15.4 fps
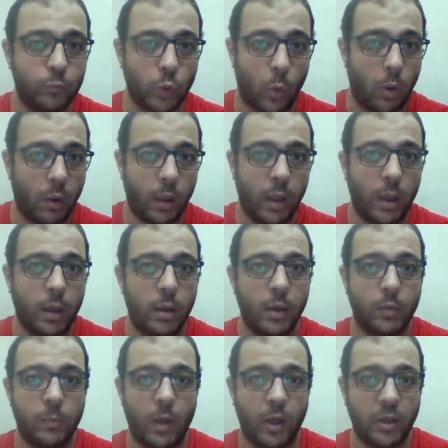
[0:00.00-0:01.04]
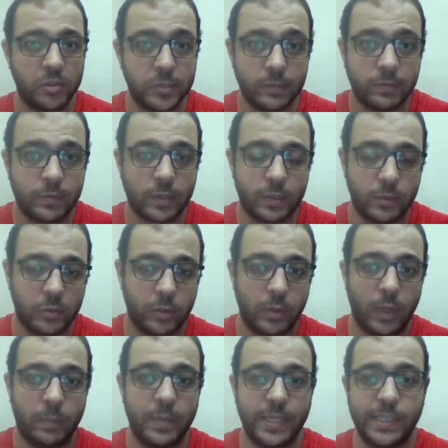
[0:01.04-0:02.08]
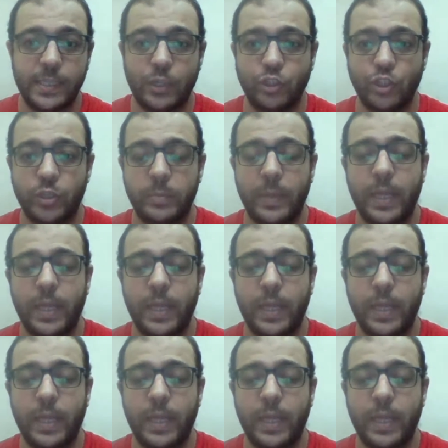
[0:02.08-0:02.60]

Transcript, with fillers: متوقعة 4-0 لصالح باريس سان